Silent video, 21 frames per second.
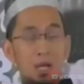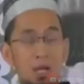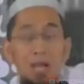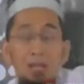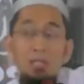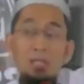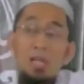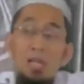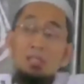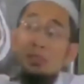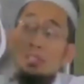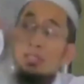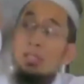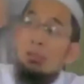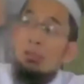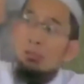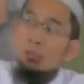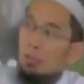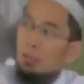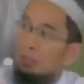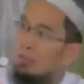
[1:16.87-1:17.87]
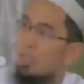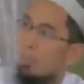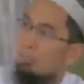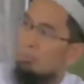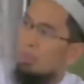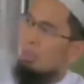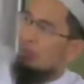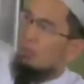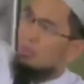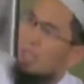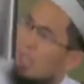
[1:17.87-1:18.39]
kata-kata yang kejam,
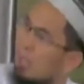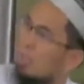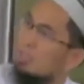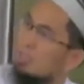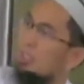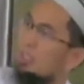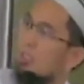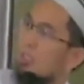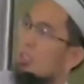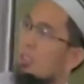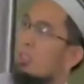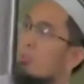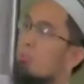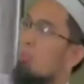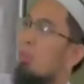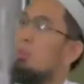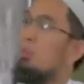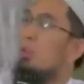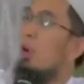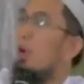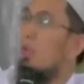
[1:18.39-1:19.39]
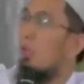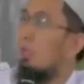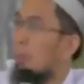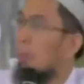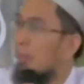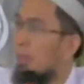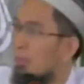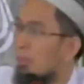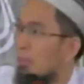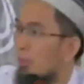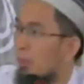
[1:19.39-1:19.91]
yang dahsyat berdoa
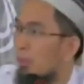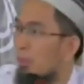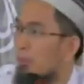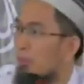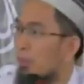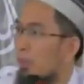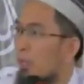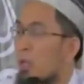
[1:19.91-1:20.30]
kepada Allah